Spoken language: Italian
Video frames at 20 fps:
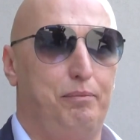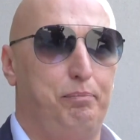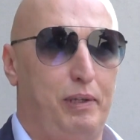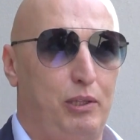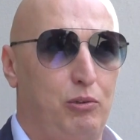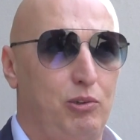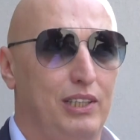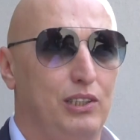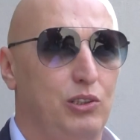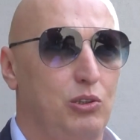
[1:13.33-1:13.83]

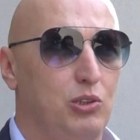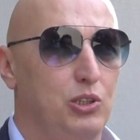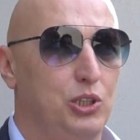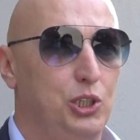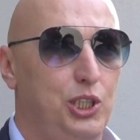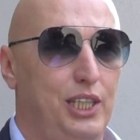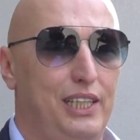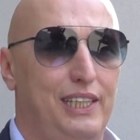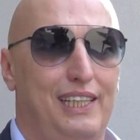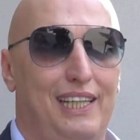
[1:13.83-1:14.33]
per quanto
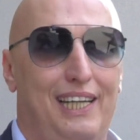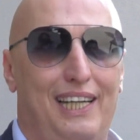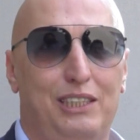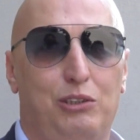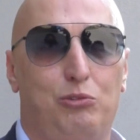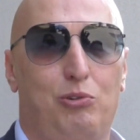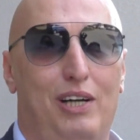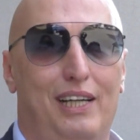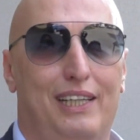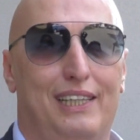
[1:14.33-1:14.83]
concerne la
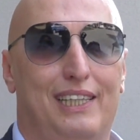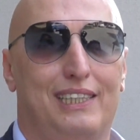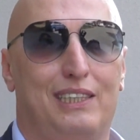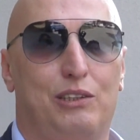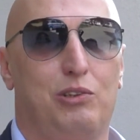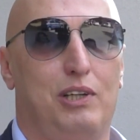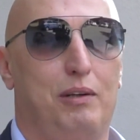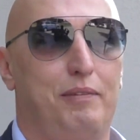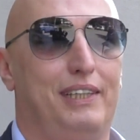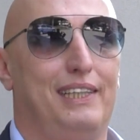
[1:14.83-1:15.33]
squadra
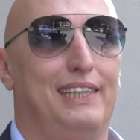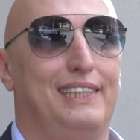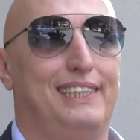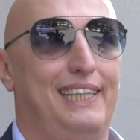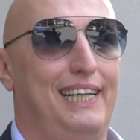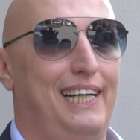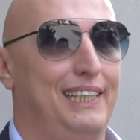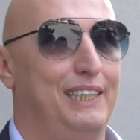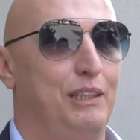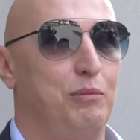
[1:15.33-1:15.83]
sicuramente
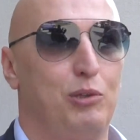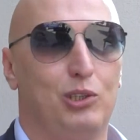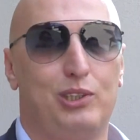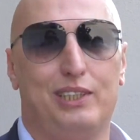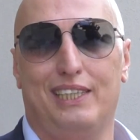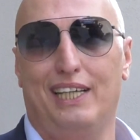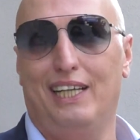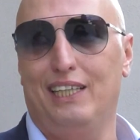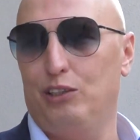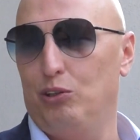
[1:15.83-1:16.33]
starà
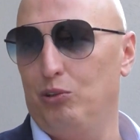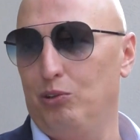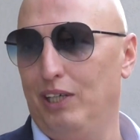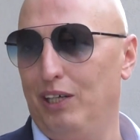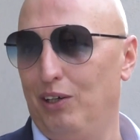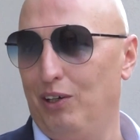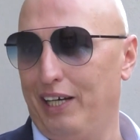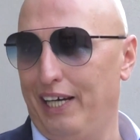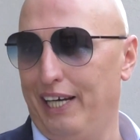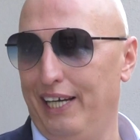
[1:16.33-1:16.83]
dimostrando
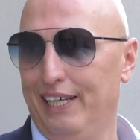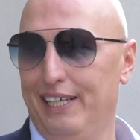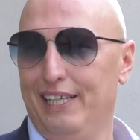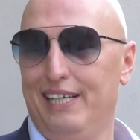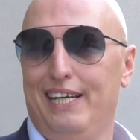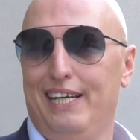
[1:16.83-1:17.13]
quello che